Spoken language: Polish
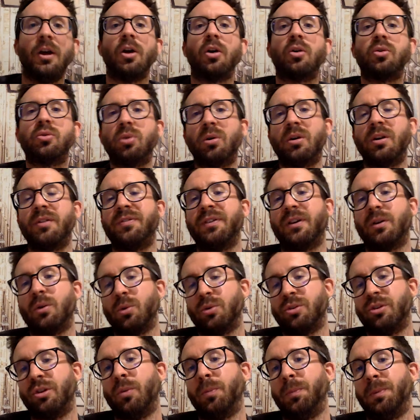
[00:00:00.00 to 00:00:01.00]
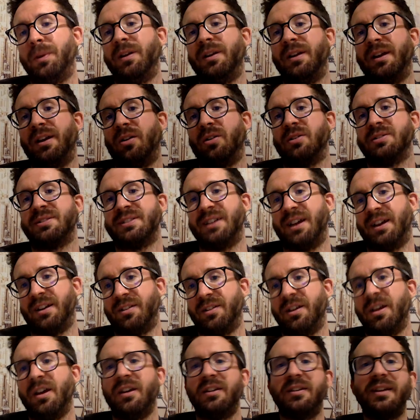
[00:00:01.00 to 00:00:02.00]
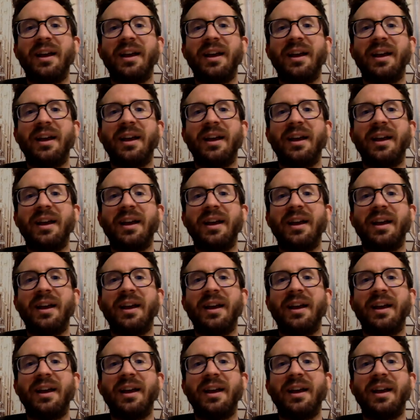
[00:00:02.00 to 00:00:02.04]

który wykluczałby jego start.